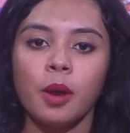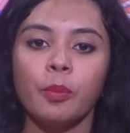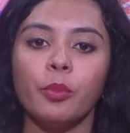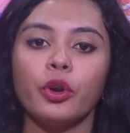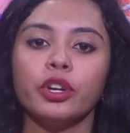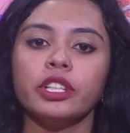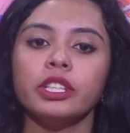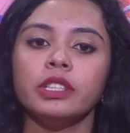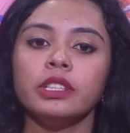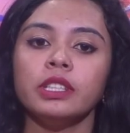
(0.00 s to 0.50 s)

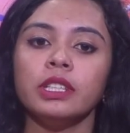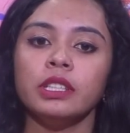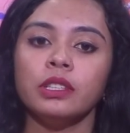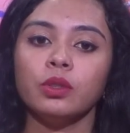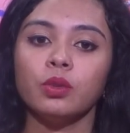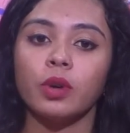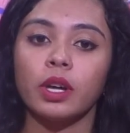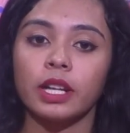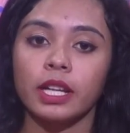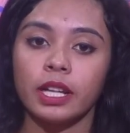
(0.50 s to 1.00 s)
ভোটের দিন
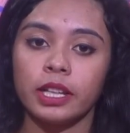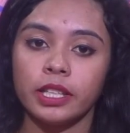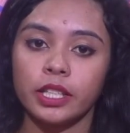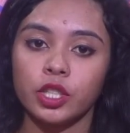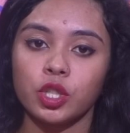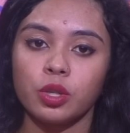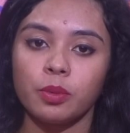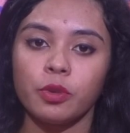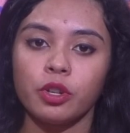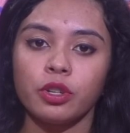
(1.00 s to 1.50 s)

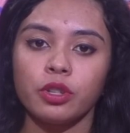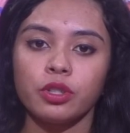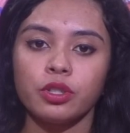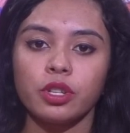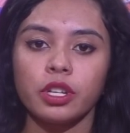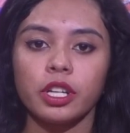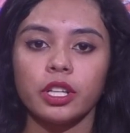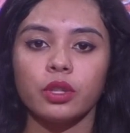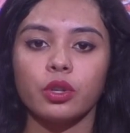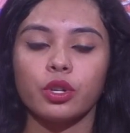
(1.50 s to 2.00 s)
নোয়াখালীর
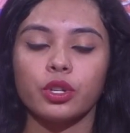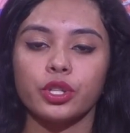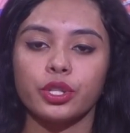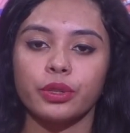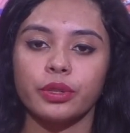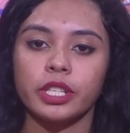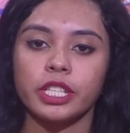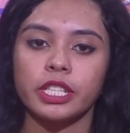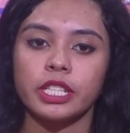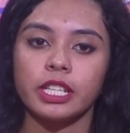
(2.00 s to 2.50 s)
সুবর্ণচরে
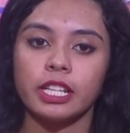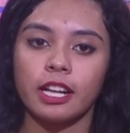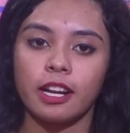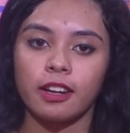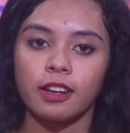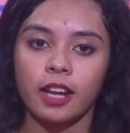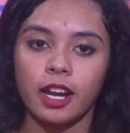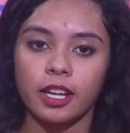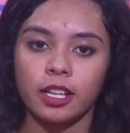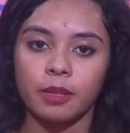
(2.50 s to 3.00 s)
ধর্ষণের
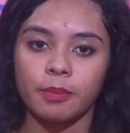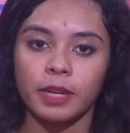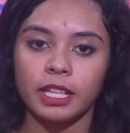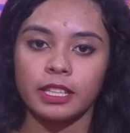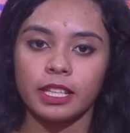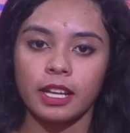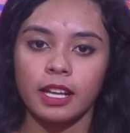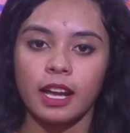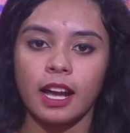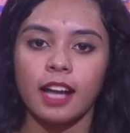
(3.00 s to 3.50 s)
শিকার নারীর
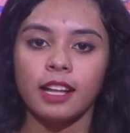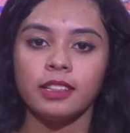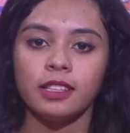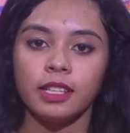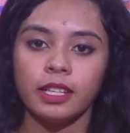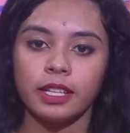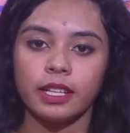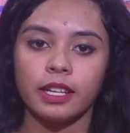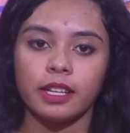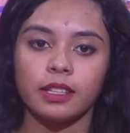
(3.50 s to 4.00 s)
মাথায় হাত
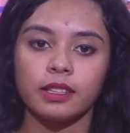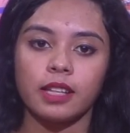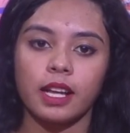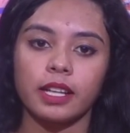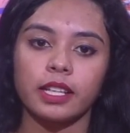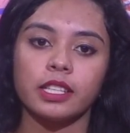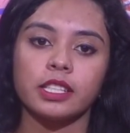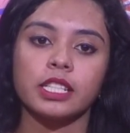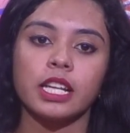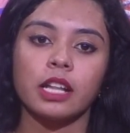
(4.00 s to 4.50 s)
রেখে
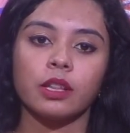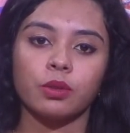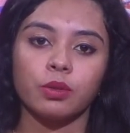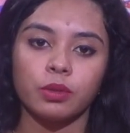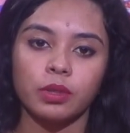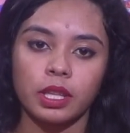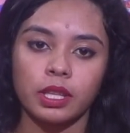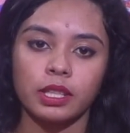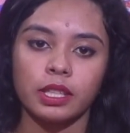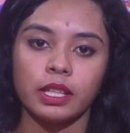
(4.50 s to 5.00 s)
তাকে
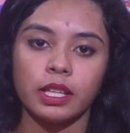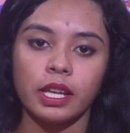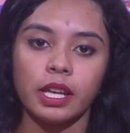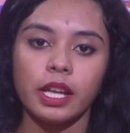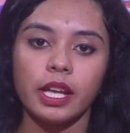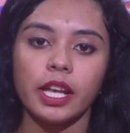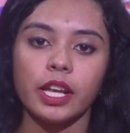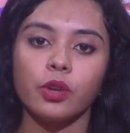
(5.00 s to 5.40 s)
সান্ত্বনা দিয়ে